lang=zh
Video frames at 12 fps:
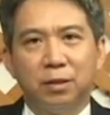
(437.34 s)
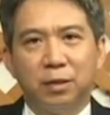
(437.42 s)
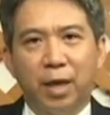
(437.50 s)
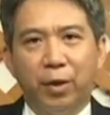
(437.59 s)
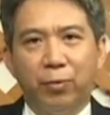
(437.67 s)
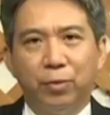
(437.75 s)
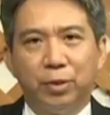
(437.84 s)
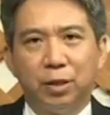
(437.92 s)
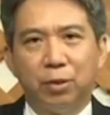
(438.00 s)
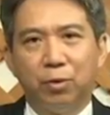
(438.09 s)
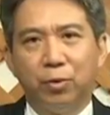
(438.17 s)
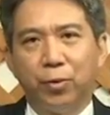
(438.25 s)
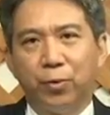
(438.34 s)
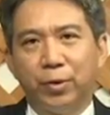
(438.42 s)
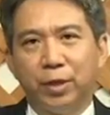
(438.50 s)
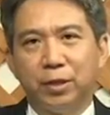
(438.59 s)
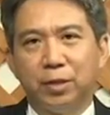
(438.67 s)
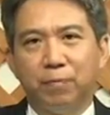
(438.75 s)
在与成功有约
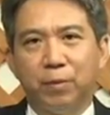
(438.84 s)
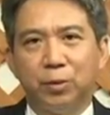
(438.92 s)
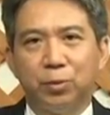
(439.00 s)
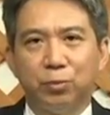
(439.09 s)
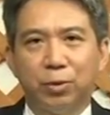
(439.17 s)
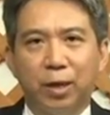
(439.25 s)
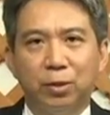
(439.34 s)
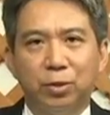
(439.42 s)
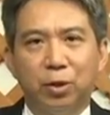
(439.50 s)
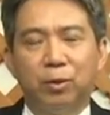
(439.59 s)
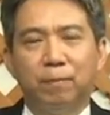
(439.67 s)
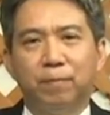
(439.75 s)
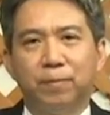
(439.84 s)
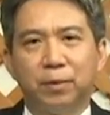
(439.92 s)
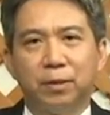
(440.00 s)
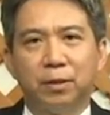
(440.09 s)
的这本书当中。